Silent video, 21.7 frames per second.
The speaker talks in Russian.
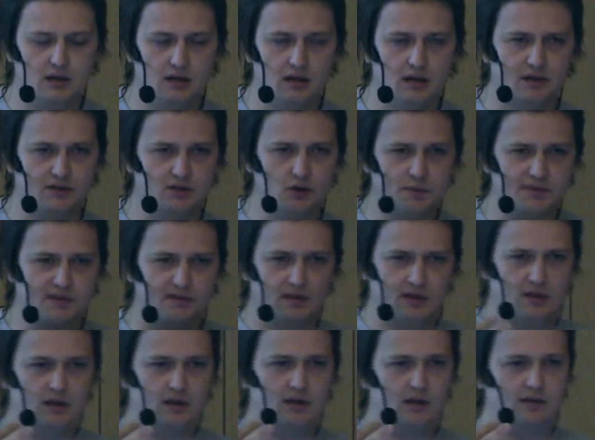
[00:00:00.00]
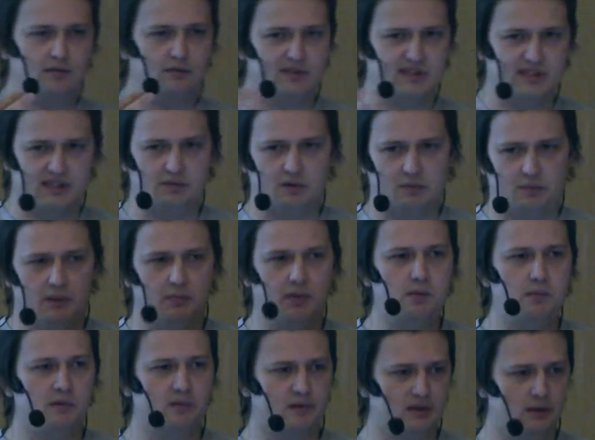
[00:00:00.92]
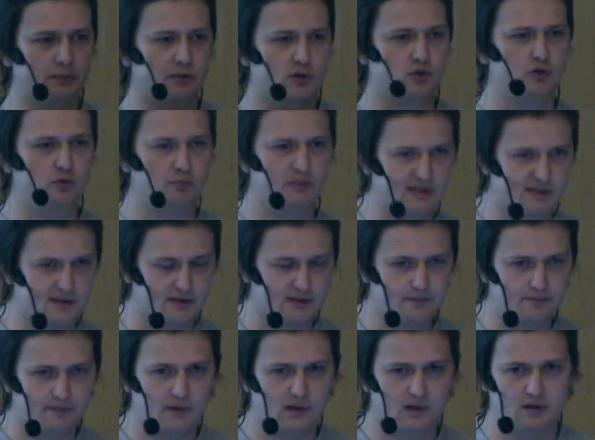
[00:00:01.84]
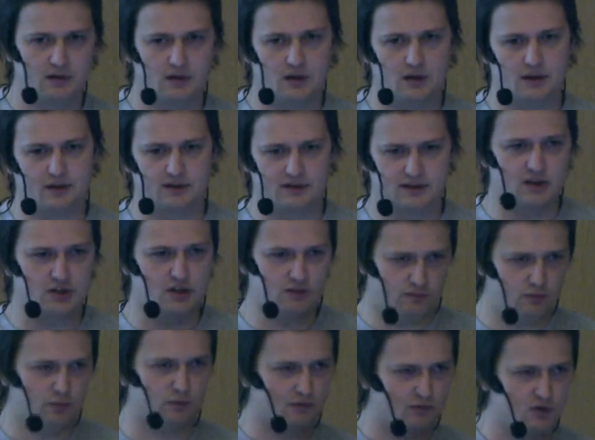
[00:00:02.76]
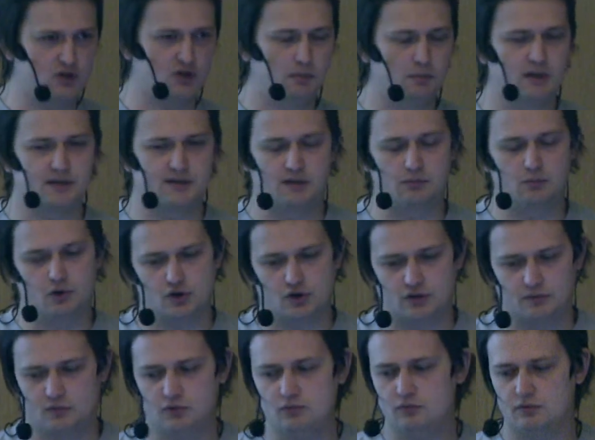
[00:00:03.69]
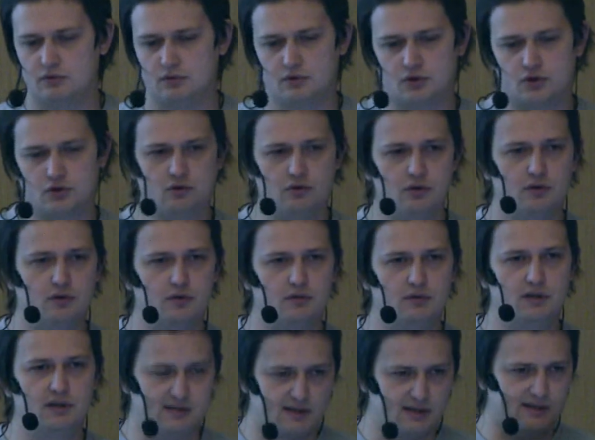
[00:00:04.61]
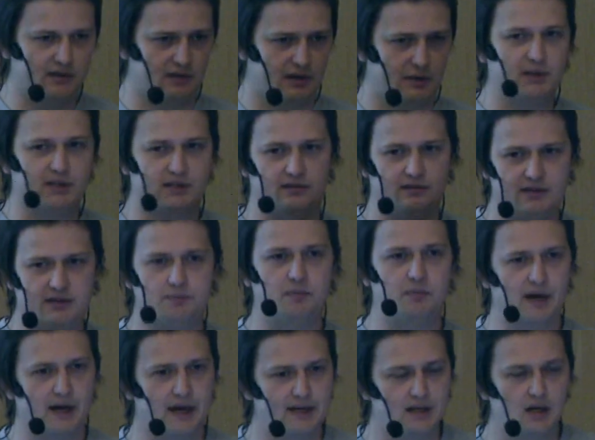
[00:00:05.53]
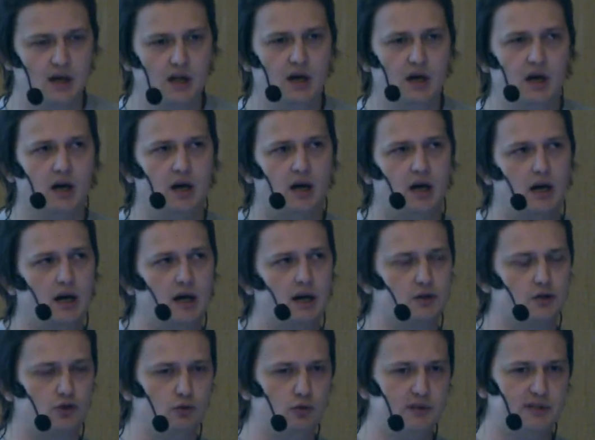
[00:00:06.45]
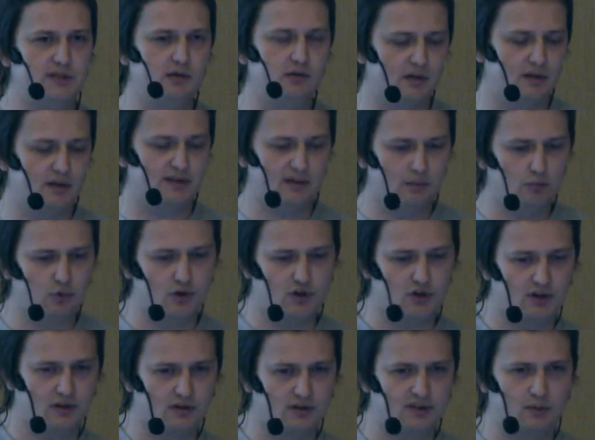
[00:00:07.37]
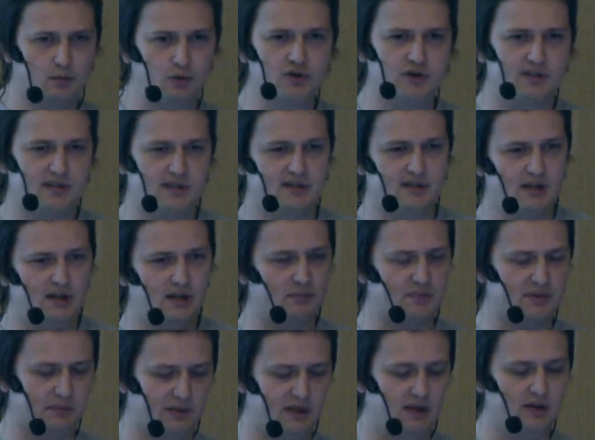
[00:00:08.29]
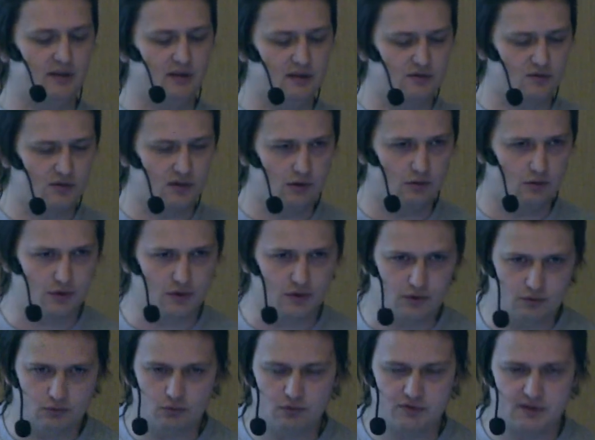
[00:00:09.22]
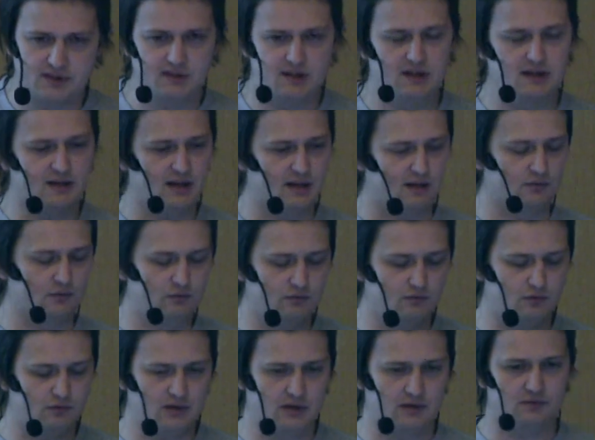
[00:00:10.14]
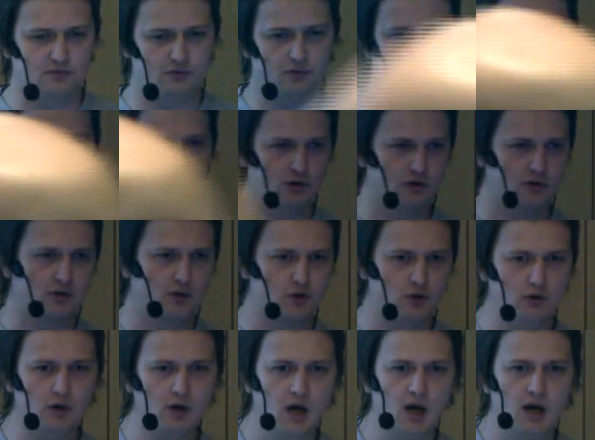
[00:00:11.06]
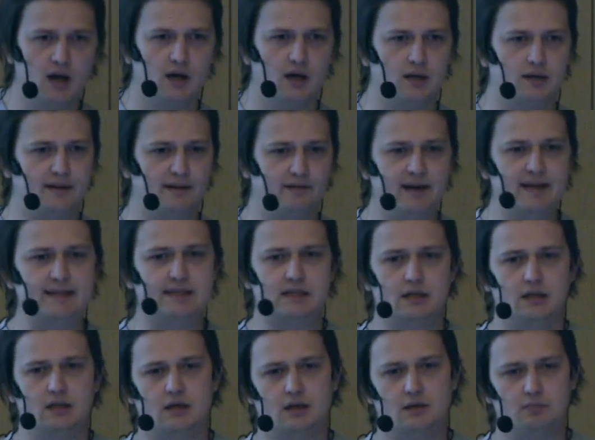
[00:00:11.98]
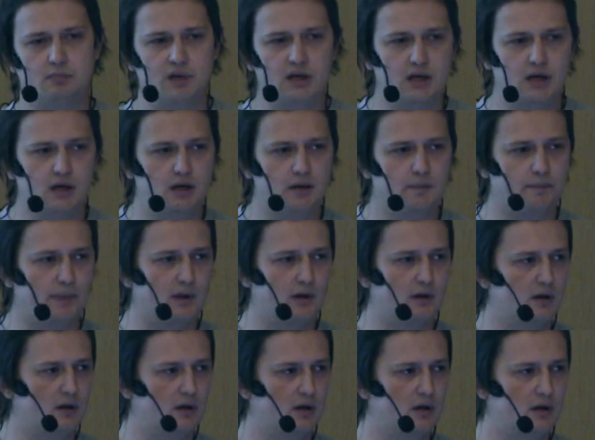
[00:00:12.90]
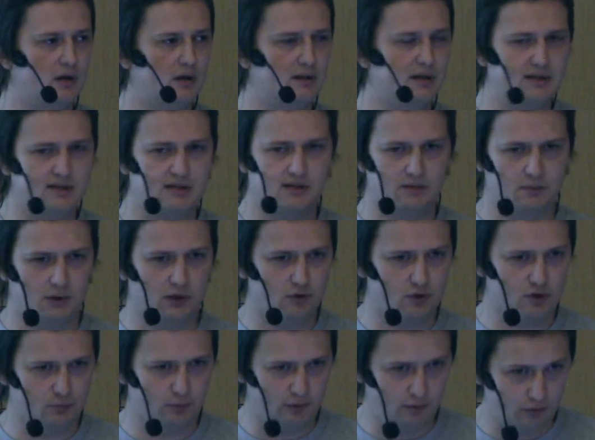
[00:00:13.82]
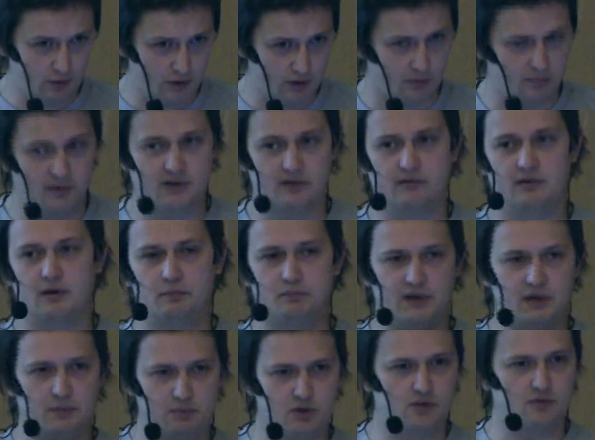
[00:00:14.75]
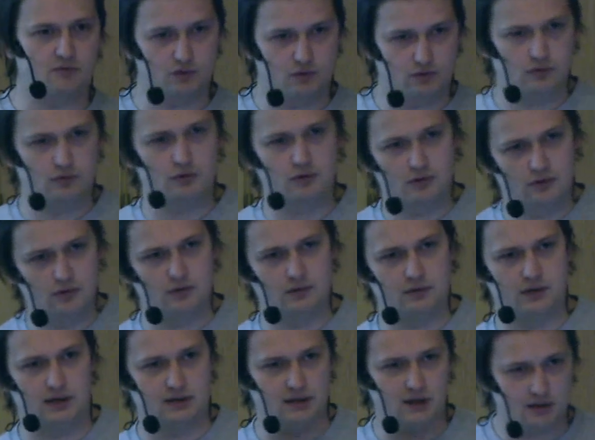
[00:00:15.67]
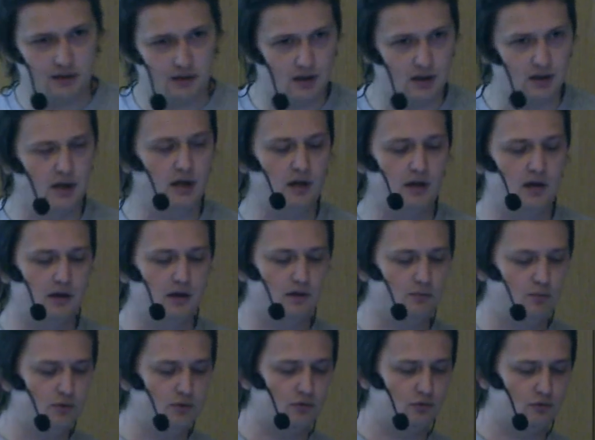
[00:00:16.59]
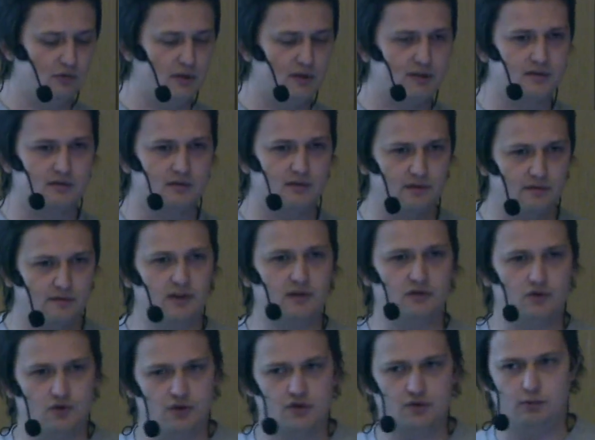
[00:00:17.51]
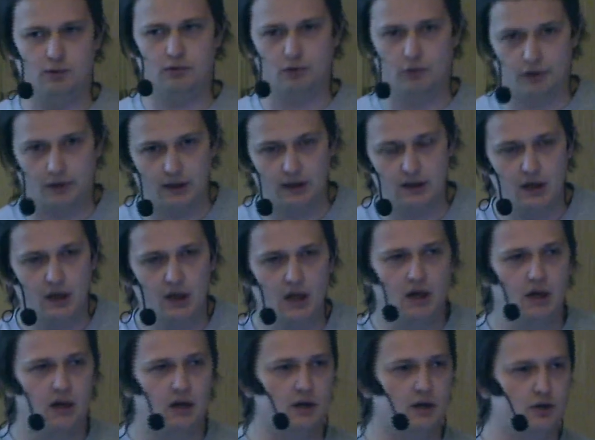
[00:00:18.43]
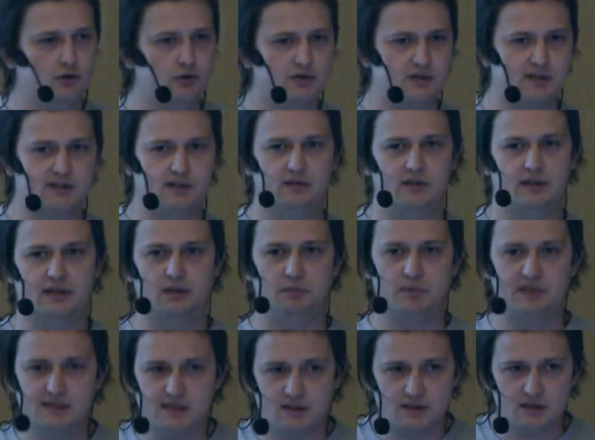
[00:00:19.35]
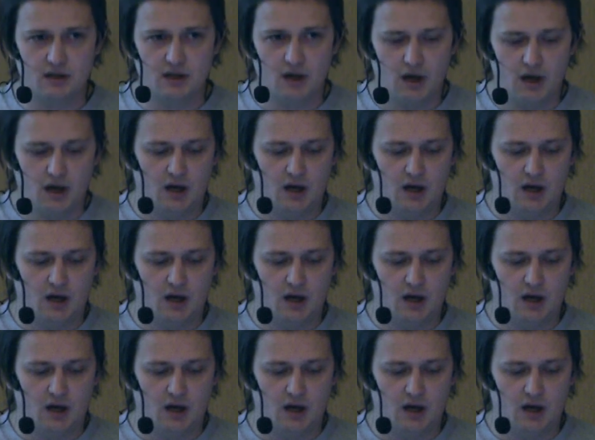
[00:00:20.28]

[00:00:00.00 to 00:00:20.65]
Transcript: э, собственно, вот с этими проблемами к нам пришел бизнес, э, к нашим к четырьмя разработчикам. Ну, э, что и сказал, ребята, давайте помогать. А, что сделали разработчики? Разработчики сказали, посмотрели на эту старую архитектуру, сказали, так, ну вот там все не очень хорошо, давайте мы, дайте нам, короче, полгода, мы вам перепишем все как надо, и будет у вас конфетка через полгода года. А что сказал на это бизнес?